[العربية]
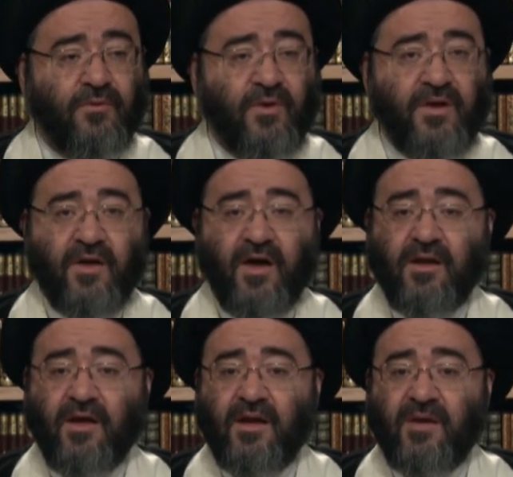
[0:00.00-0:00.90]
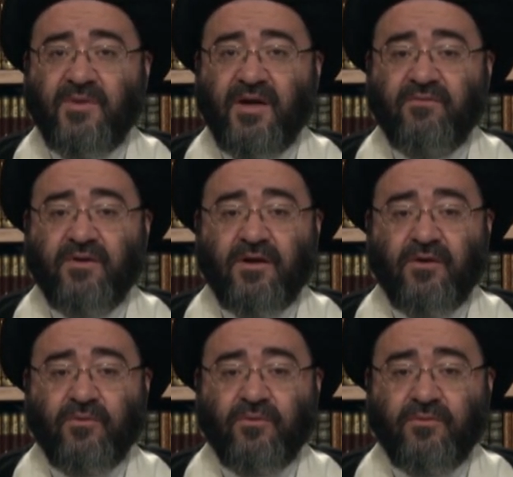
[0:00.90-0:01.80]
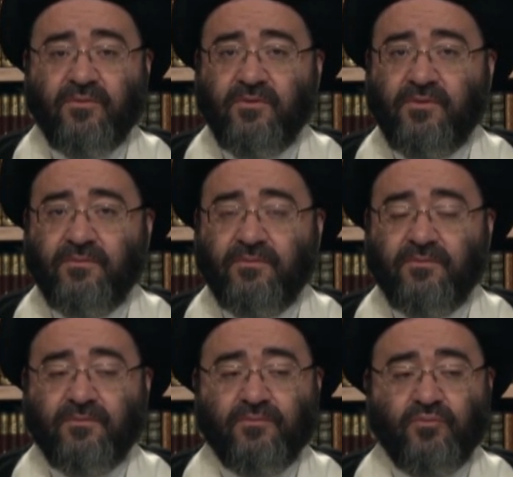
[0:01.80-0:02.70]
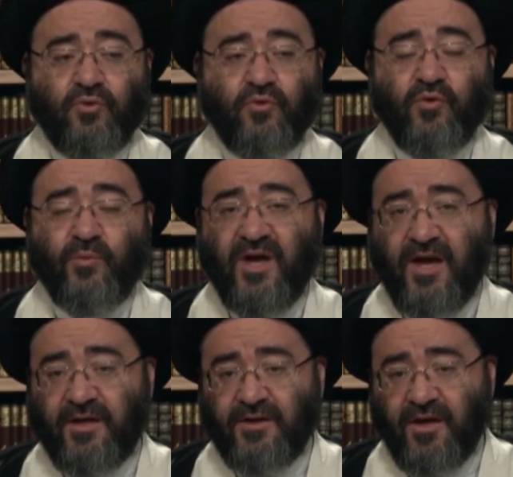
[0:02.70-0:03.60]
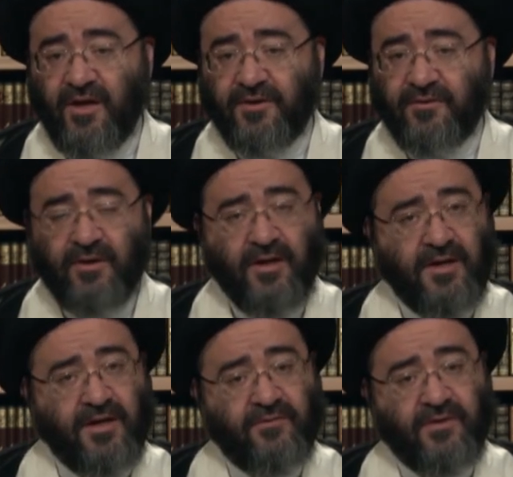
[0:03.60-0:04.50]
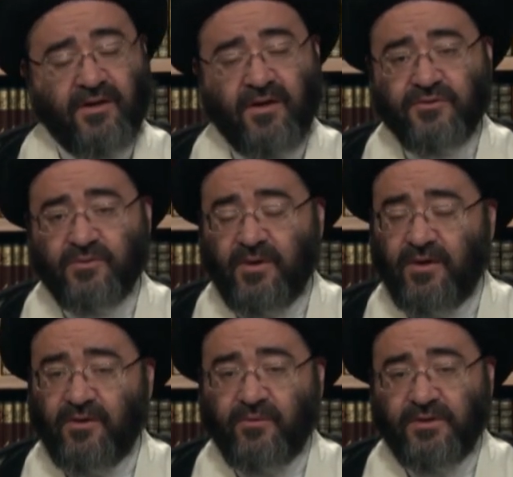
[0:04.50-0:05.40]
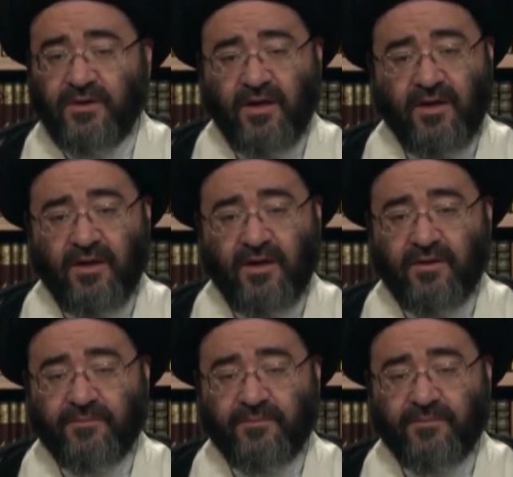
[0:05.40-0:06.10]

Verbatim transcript: وإذا الله لم يغفر له يكون من أهل النار إلا أن يغفر الله سبحانه وتعالى له